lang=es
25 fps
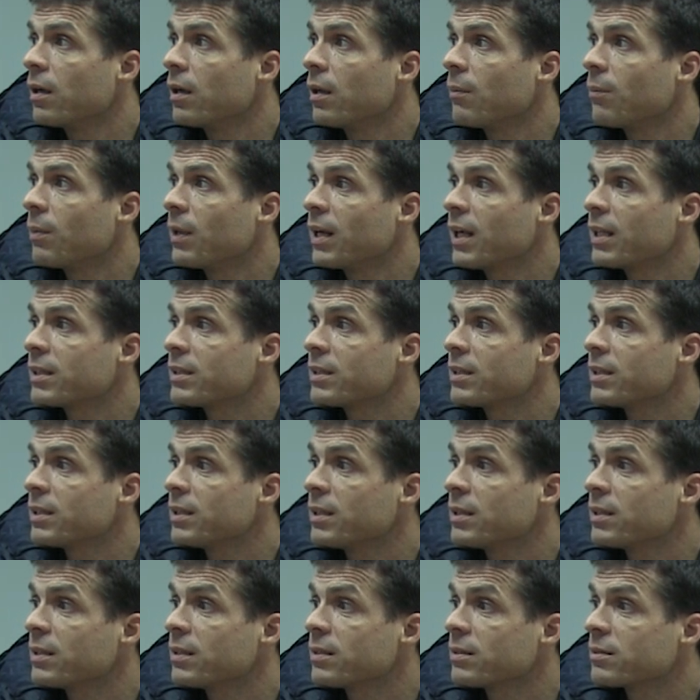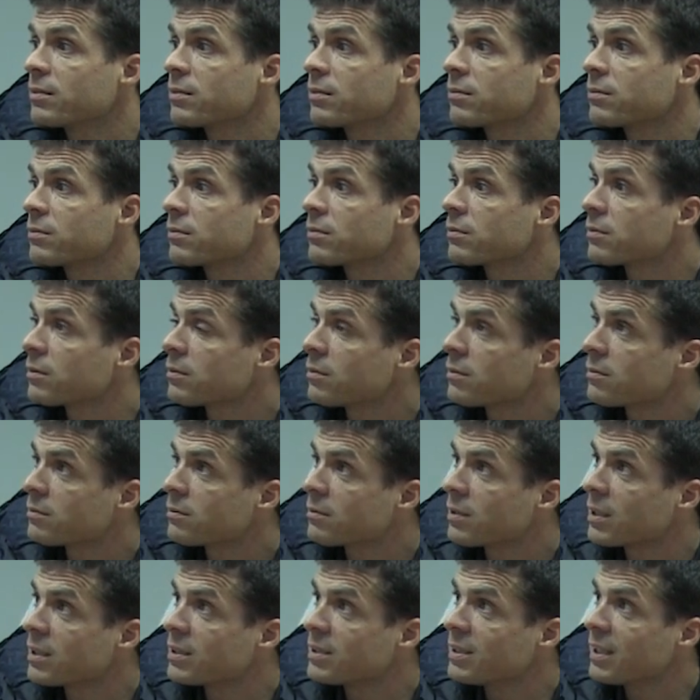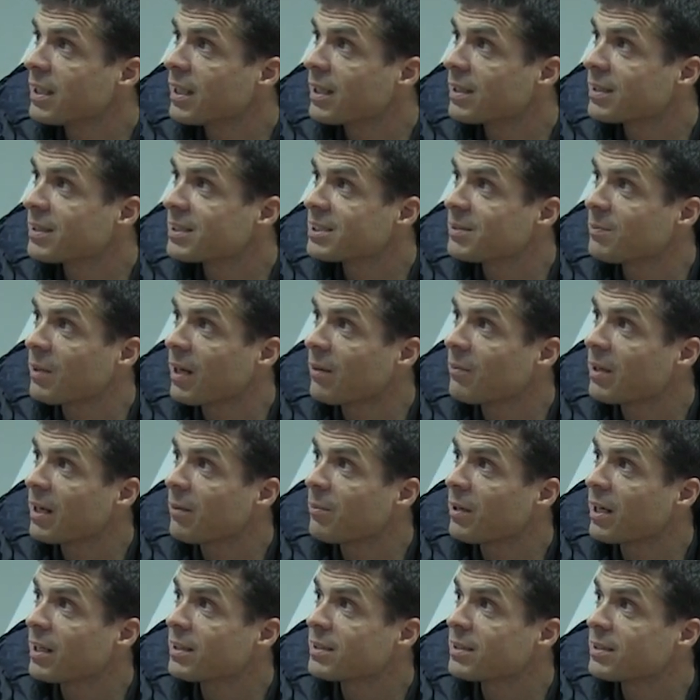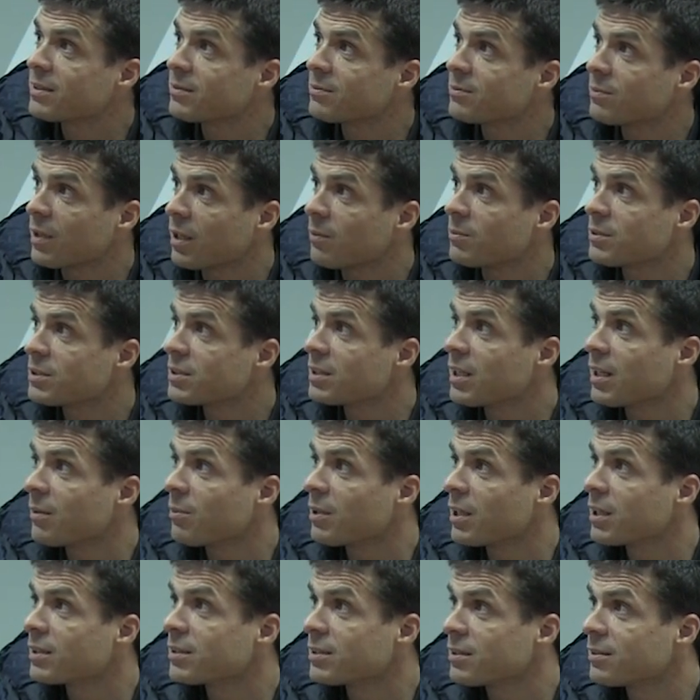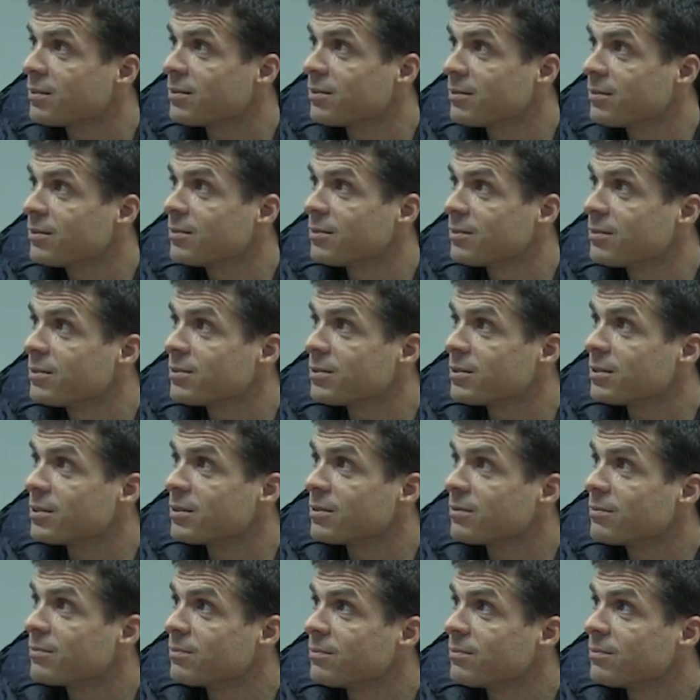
El penalti que si, era, que si para mí era penalti, para mí sí era penalti. Sí.